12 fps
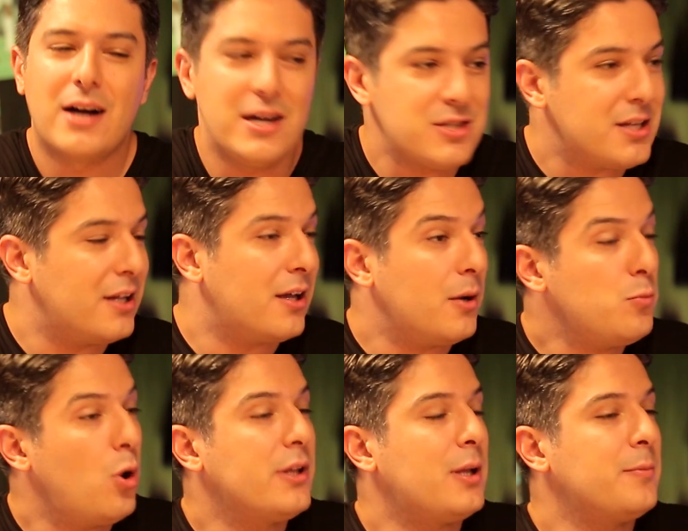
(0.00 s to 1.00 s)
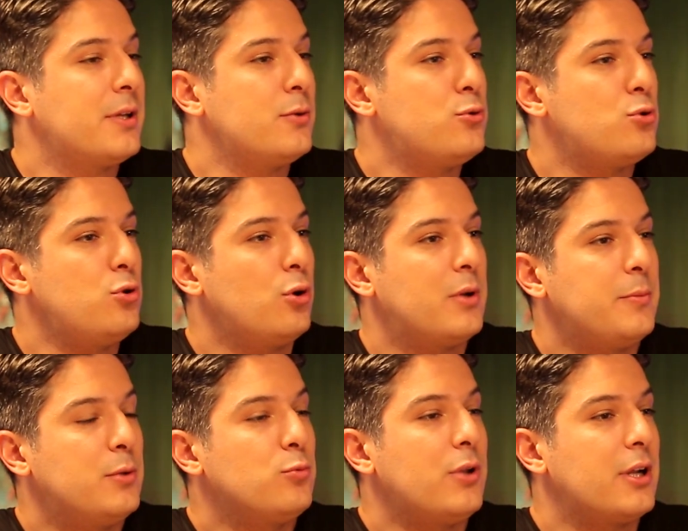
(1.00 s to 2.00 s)
Kaç tane? Bu adamlara üzülüyorum ya.
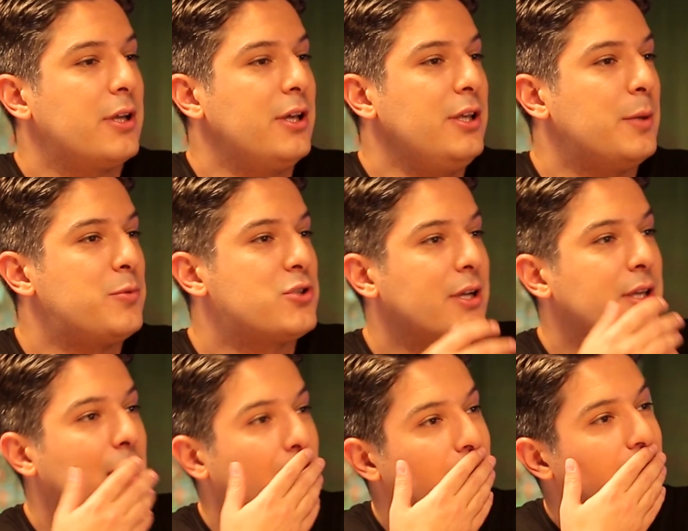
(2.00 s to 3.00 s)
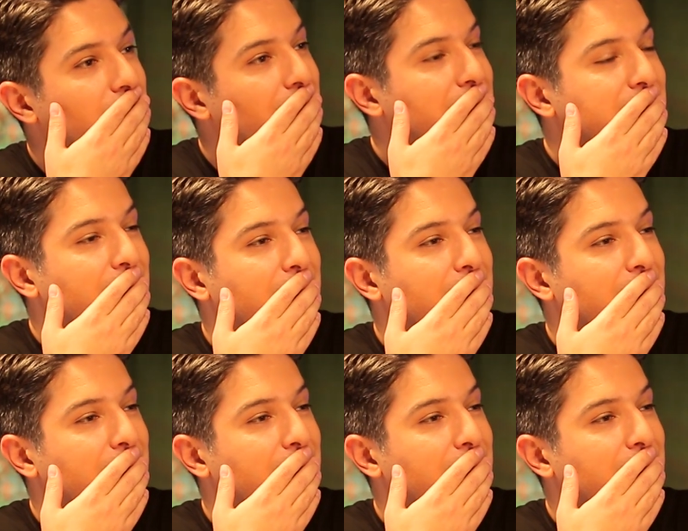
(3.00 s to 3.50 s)
Bir de bunlar Şu yayın yapacak ya. Var ya.